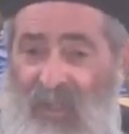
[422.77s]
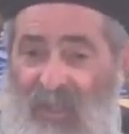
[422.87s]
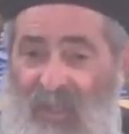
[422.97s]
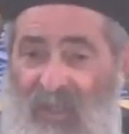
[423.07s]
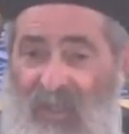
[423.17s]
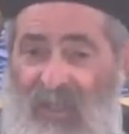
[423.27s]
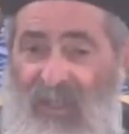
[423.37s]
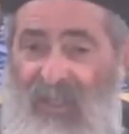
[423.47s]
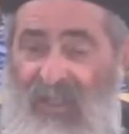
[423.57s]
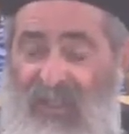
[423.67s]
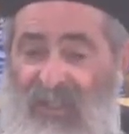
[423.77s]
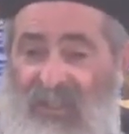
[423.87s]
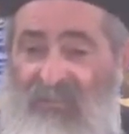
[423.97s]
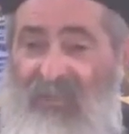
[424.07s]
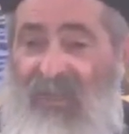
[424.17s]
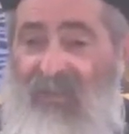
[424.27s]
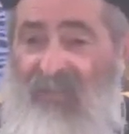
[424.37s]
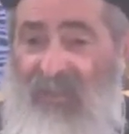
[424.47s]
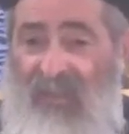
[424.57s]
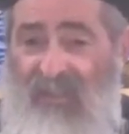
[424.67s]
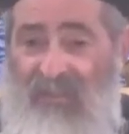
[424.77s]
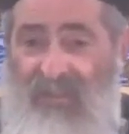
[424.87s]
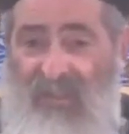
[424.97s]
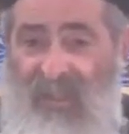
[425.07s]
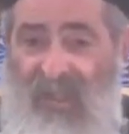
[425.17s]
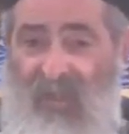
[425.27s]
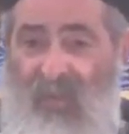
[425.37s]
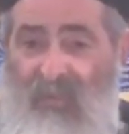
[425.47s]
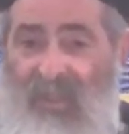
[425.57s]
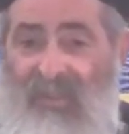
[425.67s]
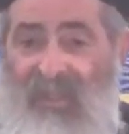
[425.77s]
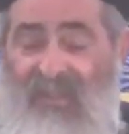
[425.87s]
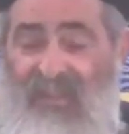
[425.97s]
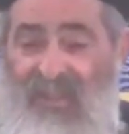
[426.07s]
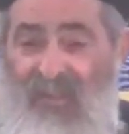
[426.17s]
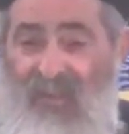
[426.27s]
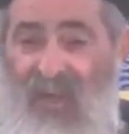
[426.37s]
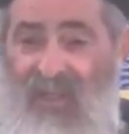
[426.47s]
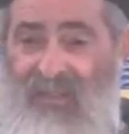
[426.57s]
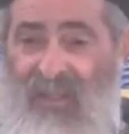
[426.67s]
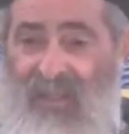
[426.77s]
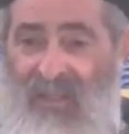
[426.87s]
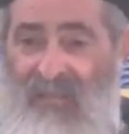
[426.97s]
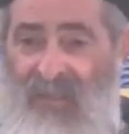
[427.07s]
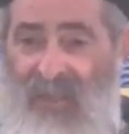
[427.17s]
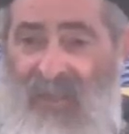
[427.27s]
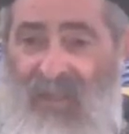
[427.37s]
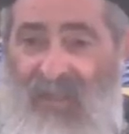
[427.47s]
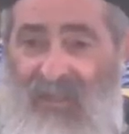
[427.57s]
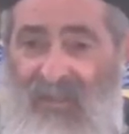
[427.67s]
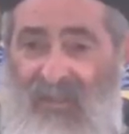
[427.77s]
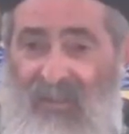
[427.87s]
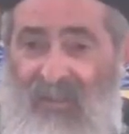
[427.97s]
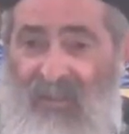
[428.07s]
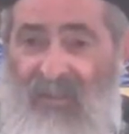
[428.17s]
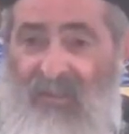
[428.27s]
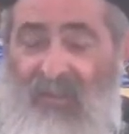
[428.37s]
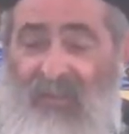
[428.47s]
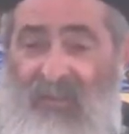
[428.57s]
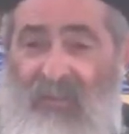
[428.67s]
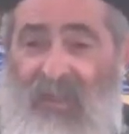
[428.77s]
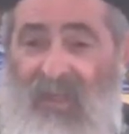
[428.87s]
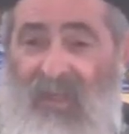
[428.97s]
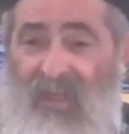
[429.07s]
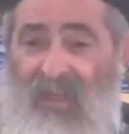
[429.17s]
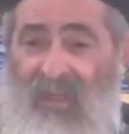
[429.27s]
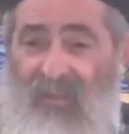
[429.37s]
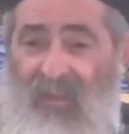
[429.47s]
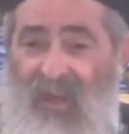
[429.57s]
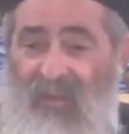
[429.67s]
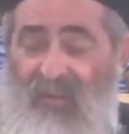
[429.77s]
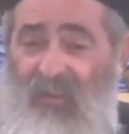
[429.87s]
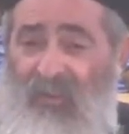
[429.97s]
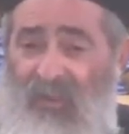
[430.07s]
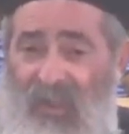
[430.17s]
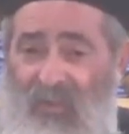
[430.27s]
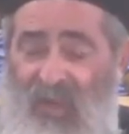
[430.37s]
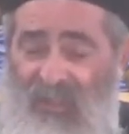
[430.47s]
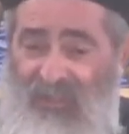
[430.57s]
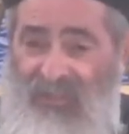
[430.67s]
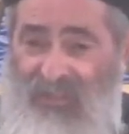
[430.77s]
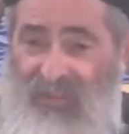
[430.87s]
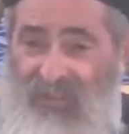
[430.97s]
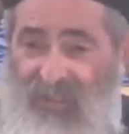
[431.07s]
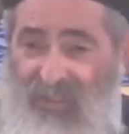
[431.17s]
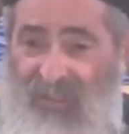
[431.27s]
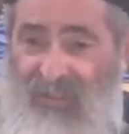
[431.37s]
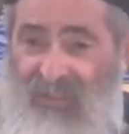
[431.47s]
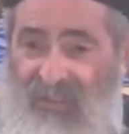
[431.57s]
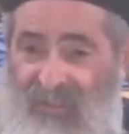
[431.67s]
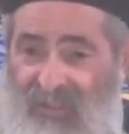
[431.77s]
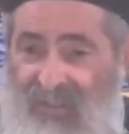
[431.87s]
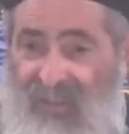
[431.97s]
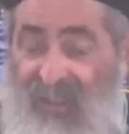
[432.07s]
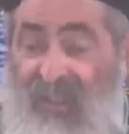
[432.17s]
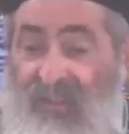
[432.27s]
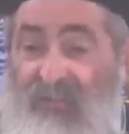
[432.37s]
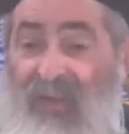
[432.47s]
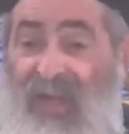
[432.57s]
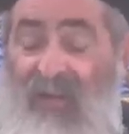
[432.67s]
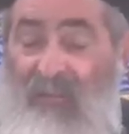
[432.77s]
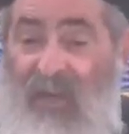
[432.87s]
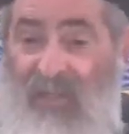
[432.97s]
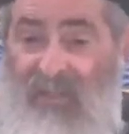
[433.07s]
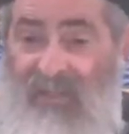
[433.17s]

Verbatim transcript: يشفي الامراض ومناديل وعصائب الاخر تذهب الارواح وتخرج الارواح الشريره شفاء المرض الجسد